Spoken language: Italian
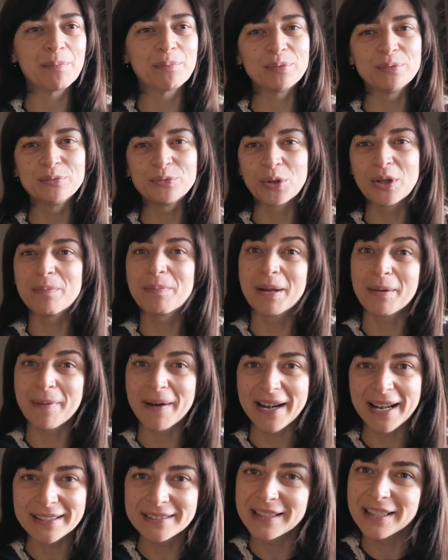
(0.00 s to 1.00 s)
appunto i
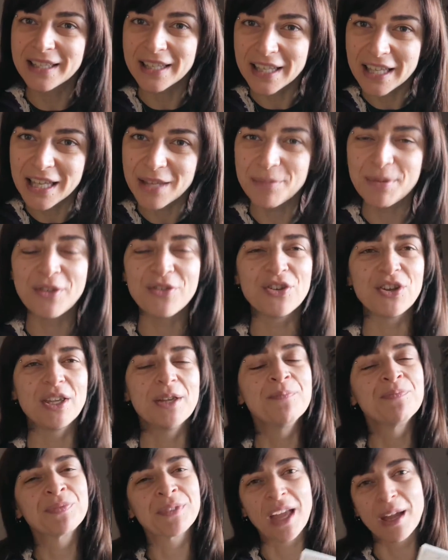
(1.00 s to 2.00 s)
preparati
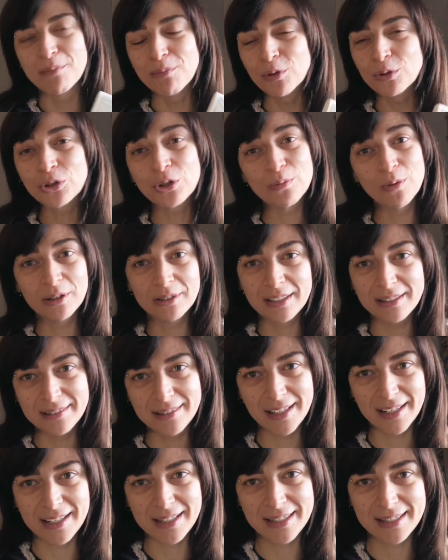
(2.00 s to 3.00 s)
chimici. È molto molto
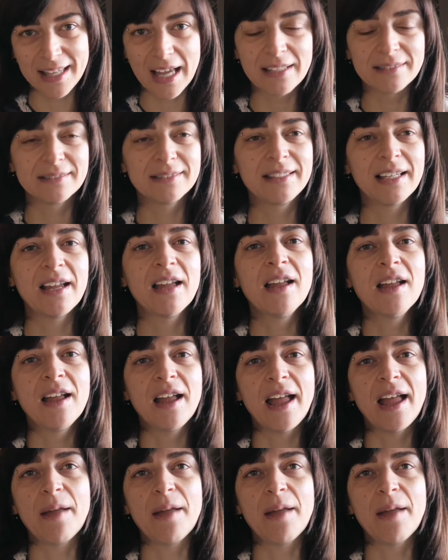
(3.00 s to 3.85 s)
interessante.